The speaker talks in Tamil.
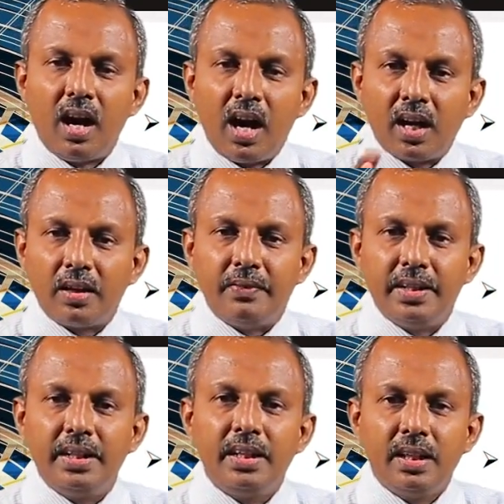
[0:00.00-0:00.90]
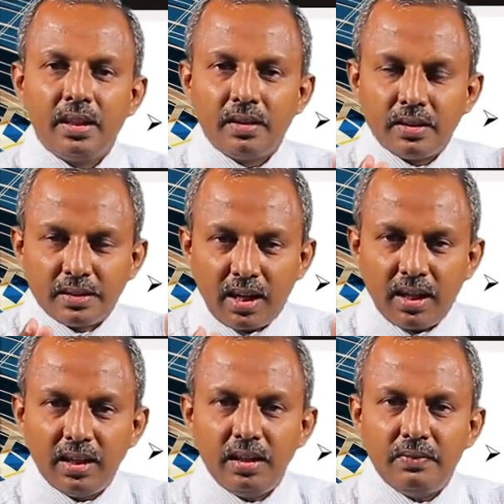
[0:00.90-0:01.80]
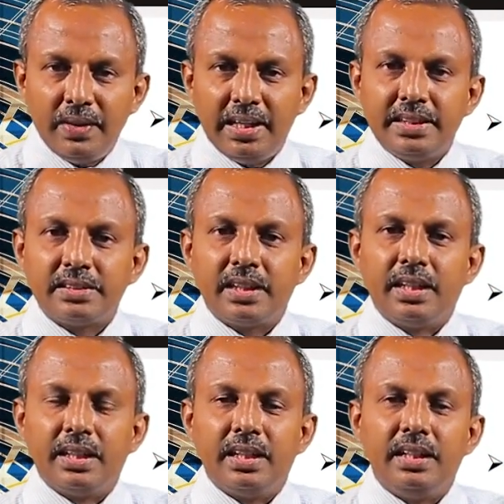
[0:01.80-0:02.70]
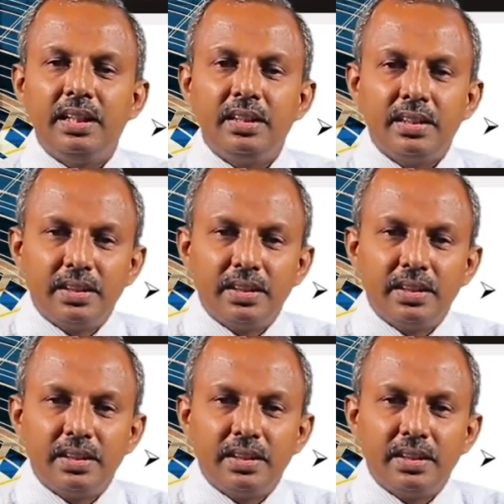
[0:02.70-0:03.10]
ஆகவே நாங்கள் வேலைத்தளங்களில்